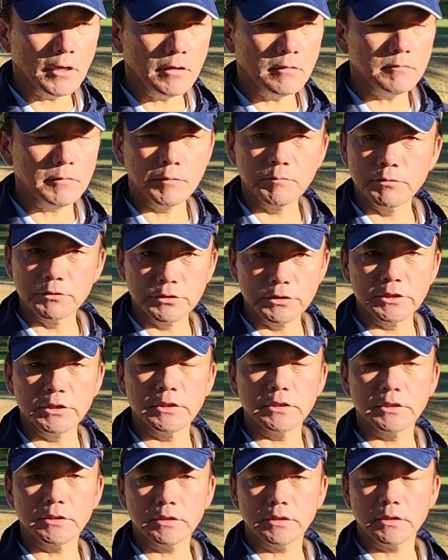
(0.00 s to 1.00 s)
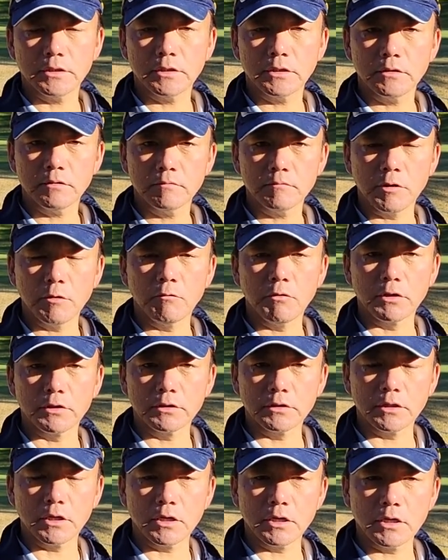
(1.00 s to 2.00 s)
ま無事、ま終わっ
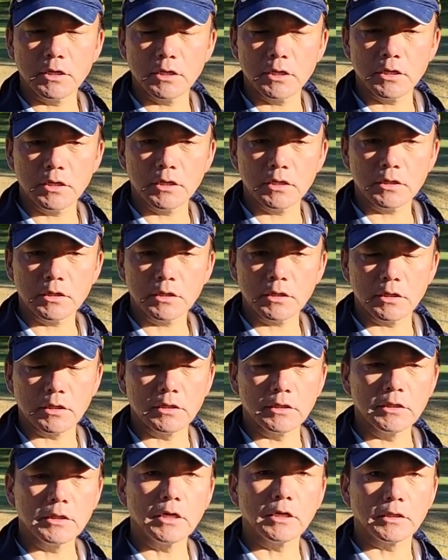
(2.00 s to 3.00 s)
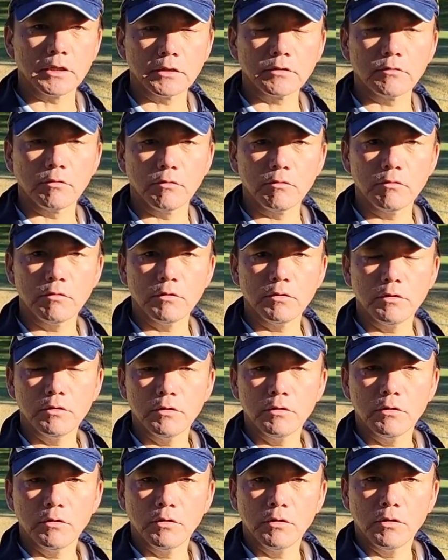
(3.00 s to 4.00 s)
たからいいかなと
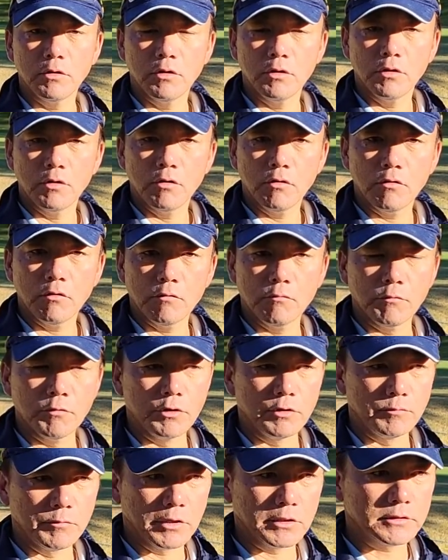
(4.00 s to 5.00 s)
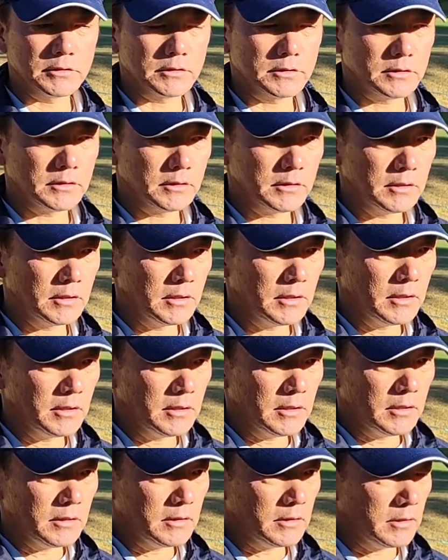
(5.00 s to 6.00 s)
思います。
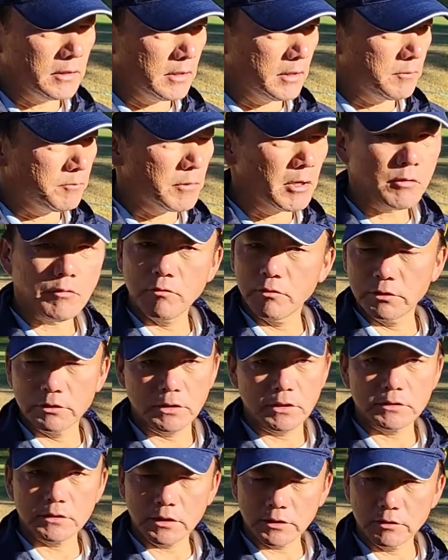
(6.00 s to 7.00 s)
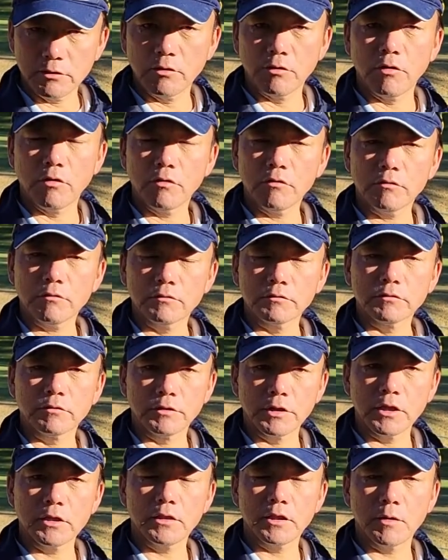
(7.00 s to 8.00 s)
でまあ、こういった作業、本当
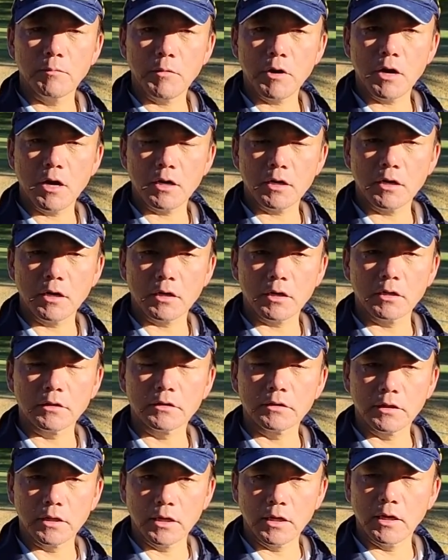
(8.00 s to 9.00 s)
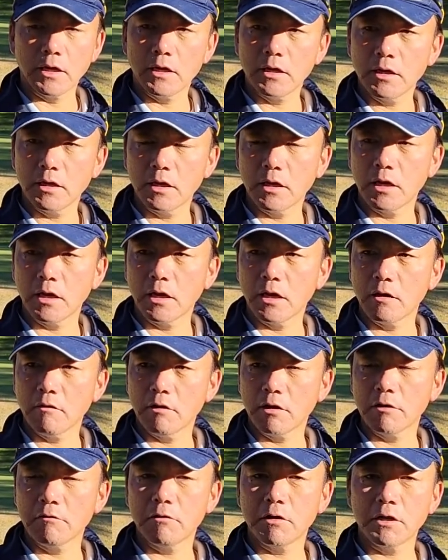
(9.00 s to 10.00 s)
ね、手間かかって、えー、
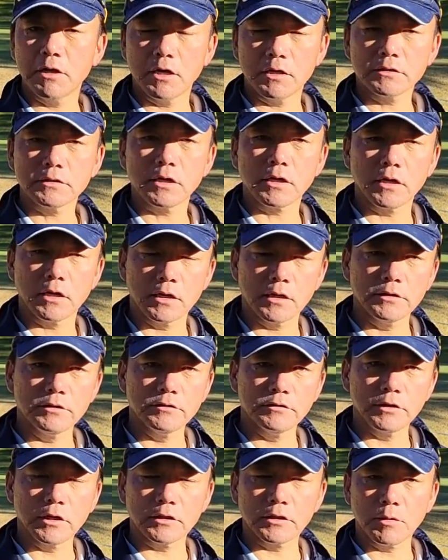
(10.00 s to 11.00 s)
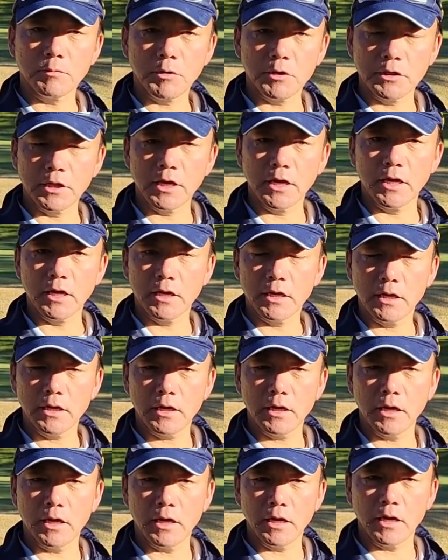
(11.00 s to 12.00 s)
我々朝から夕方まで、
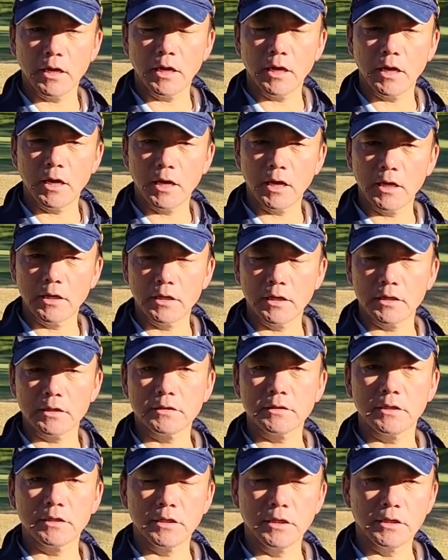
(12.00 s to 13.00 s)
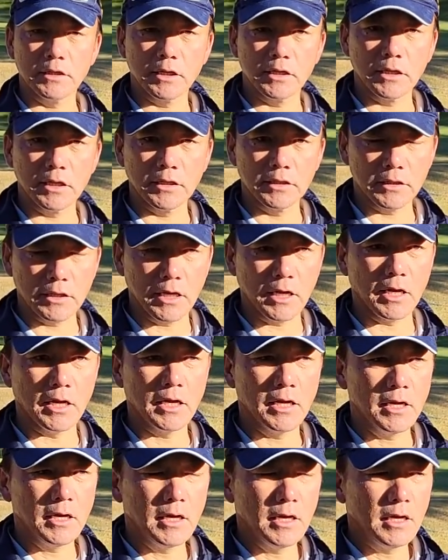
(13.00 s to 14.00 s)
えー、やらせていただいて、
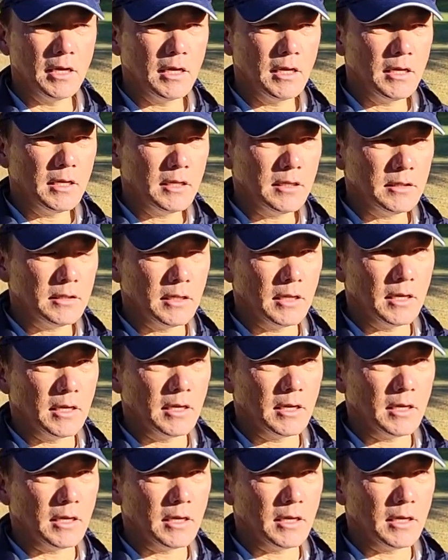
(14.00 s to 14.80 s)
で